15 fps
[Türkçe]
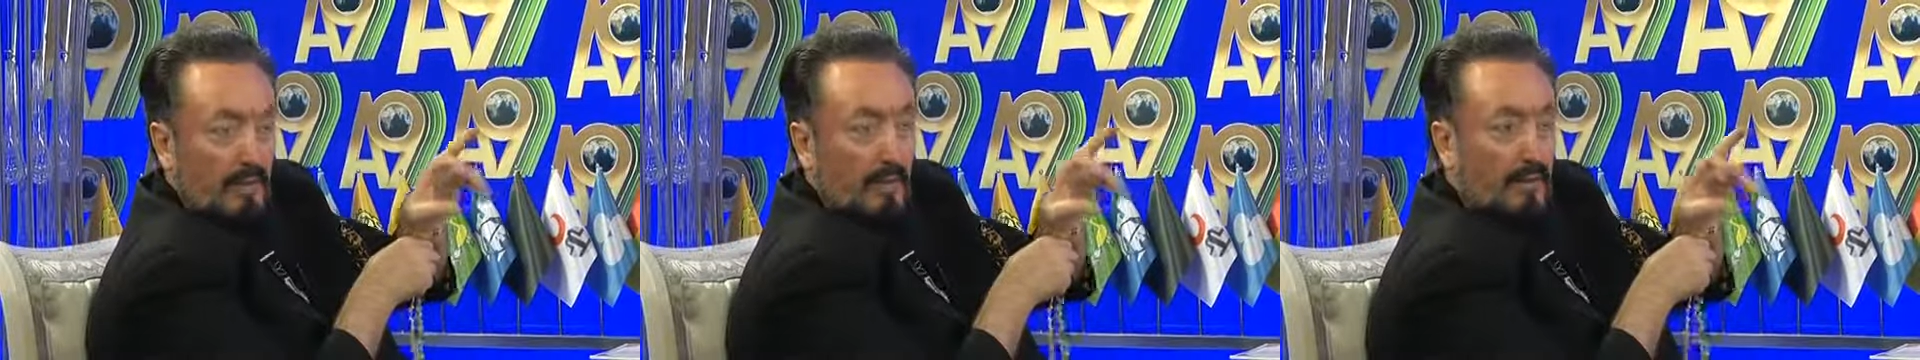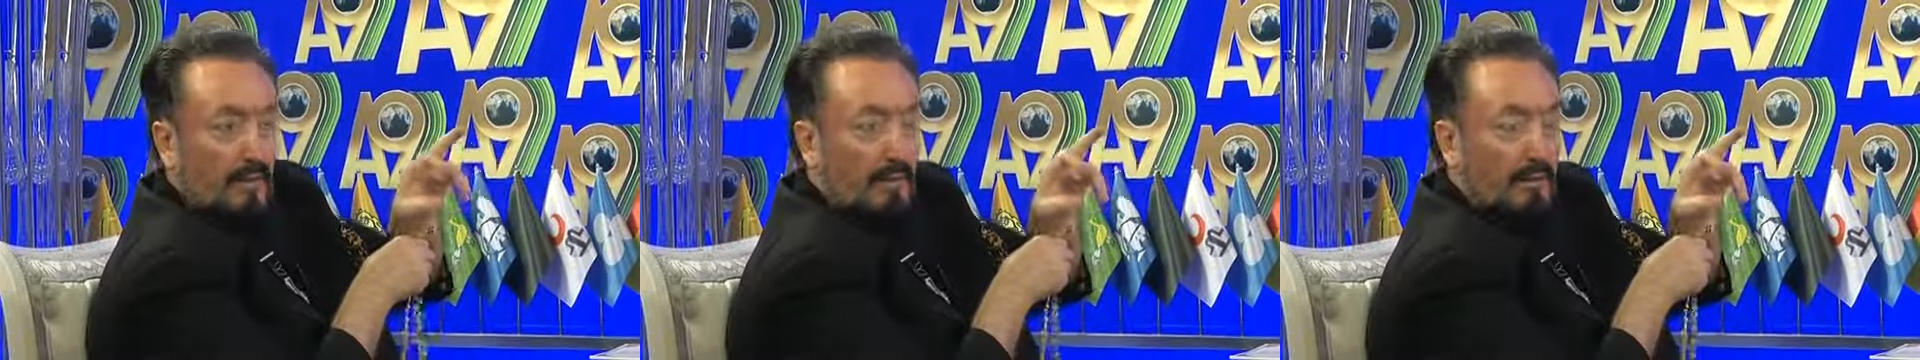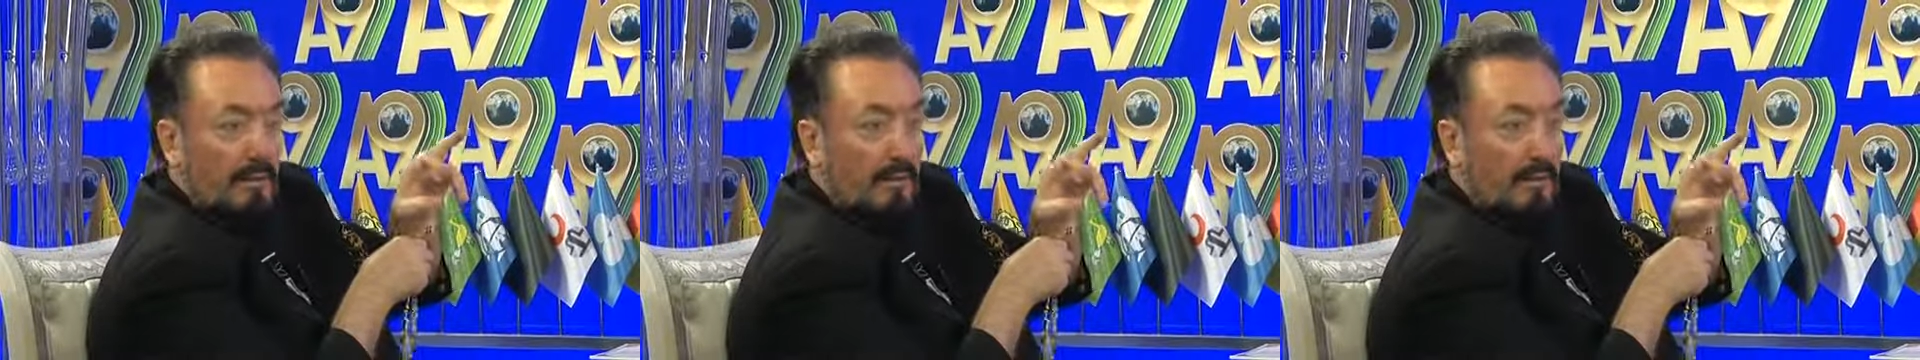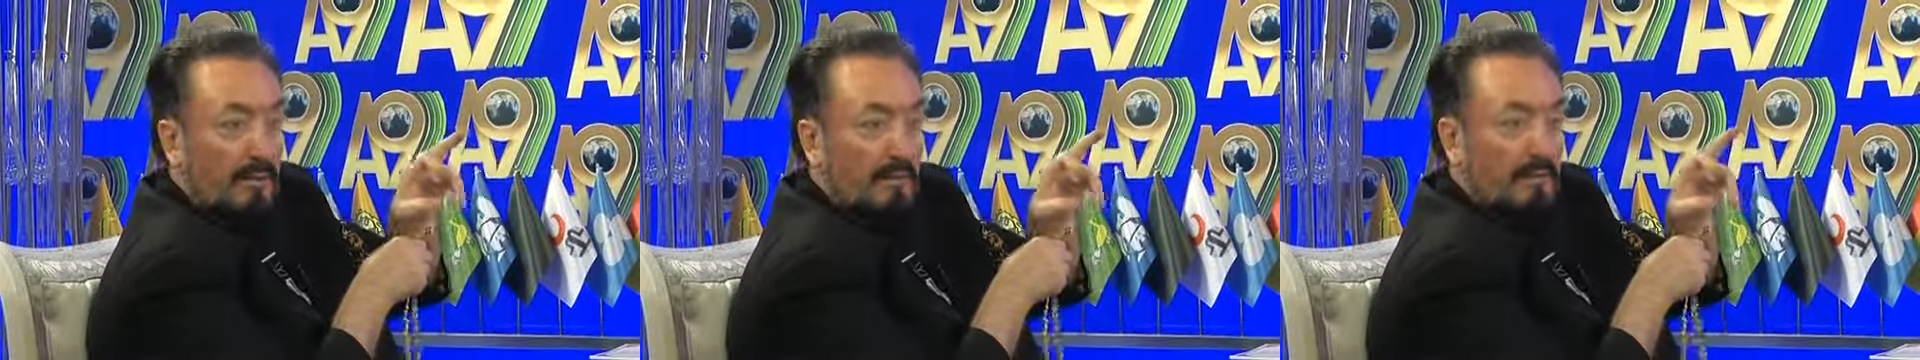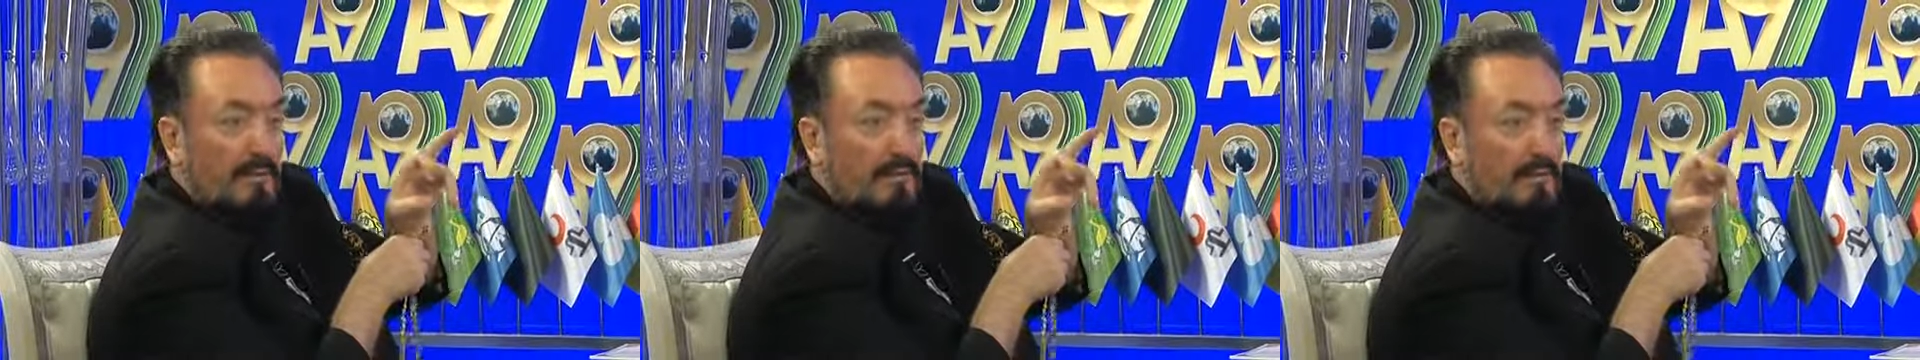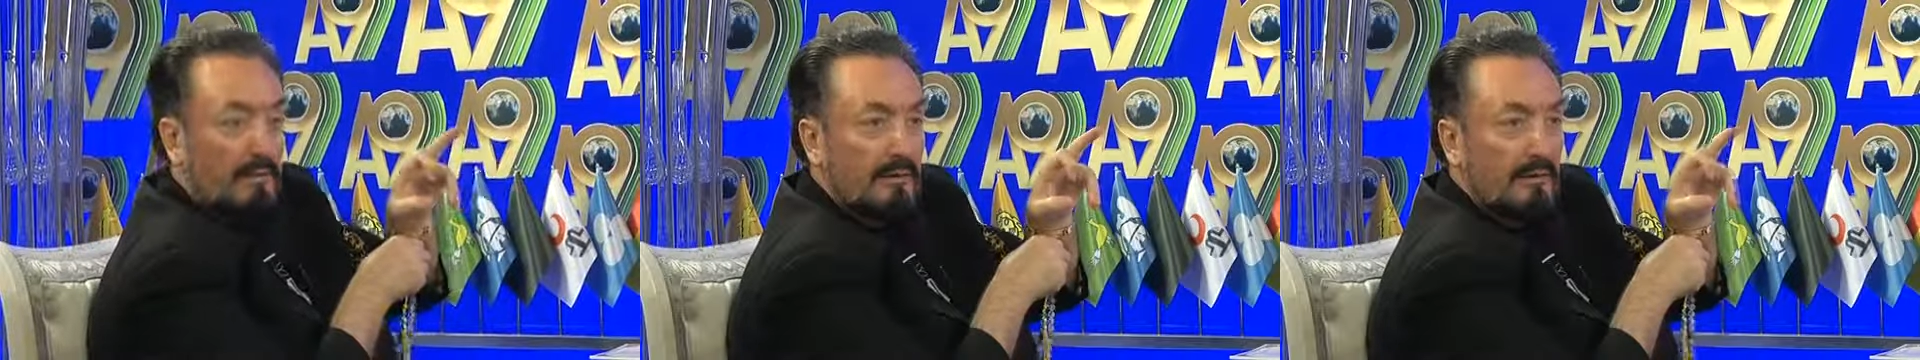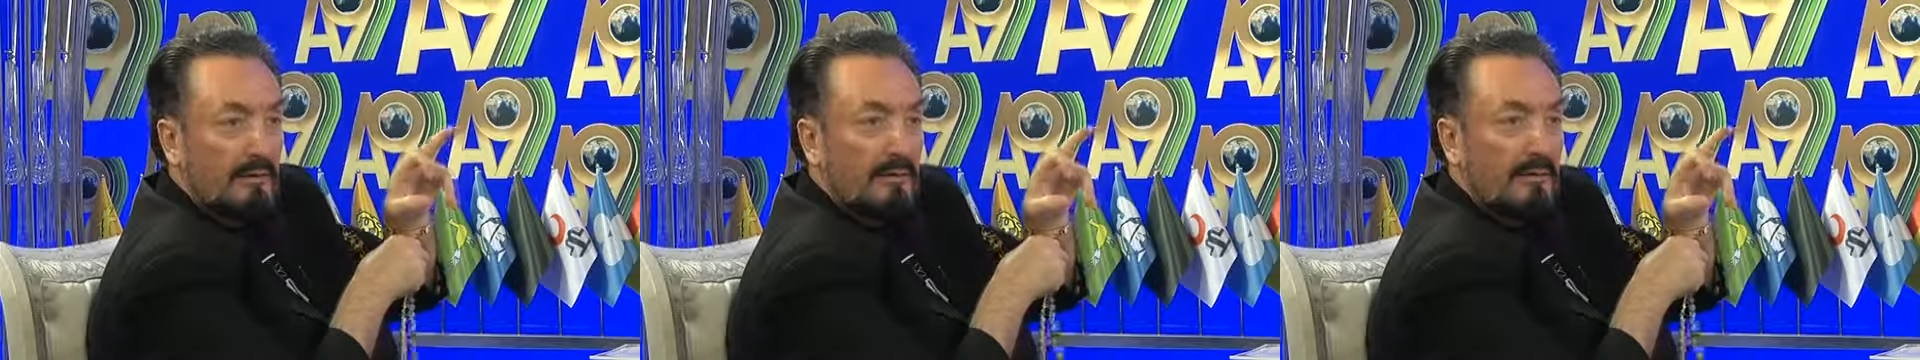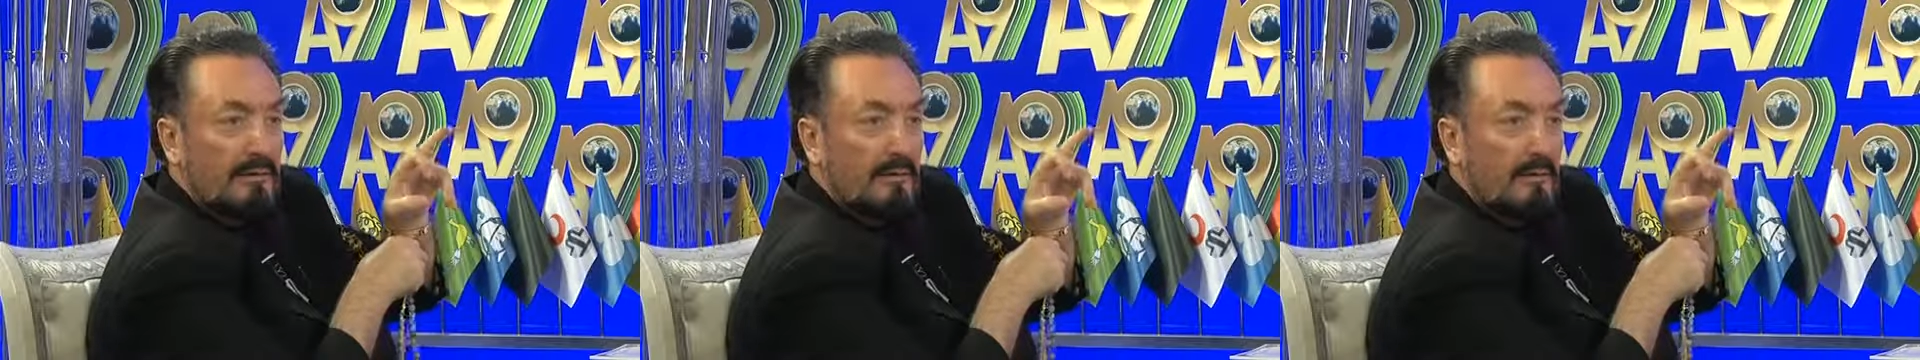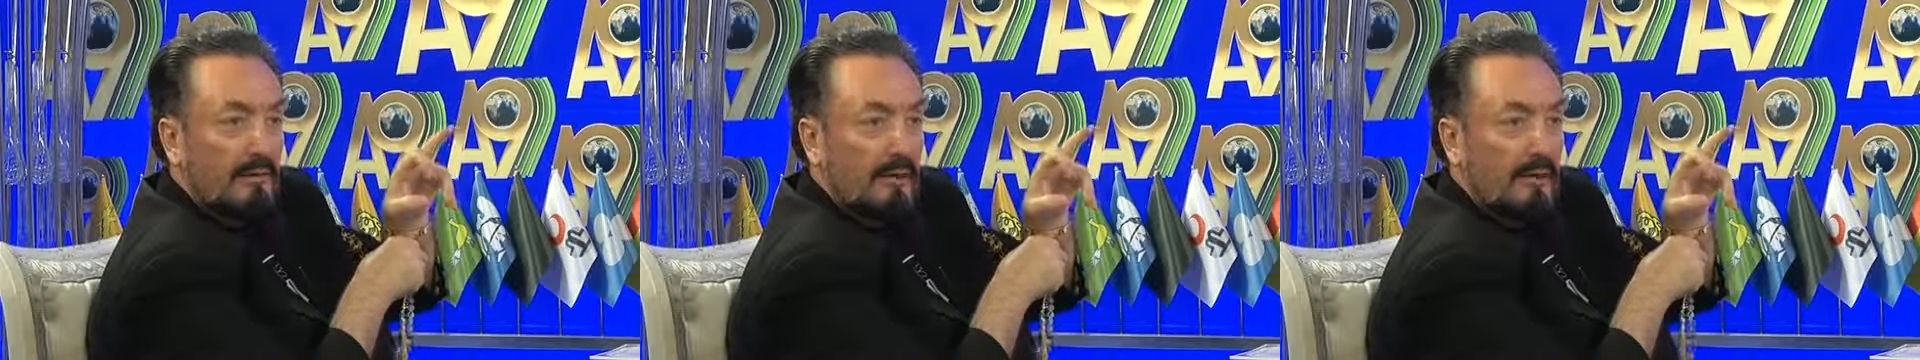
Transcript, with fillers: Halkı nasıl İslam'a